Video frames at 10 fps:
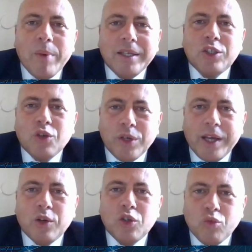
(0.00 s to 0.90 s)
messo
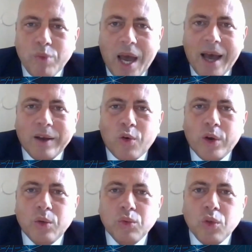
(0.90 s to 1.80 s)
nero su bianco
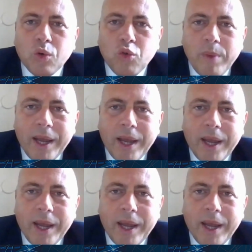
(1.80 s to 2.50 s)
in un documento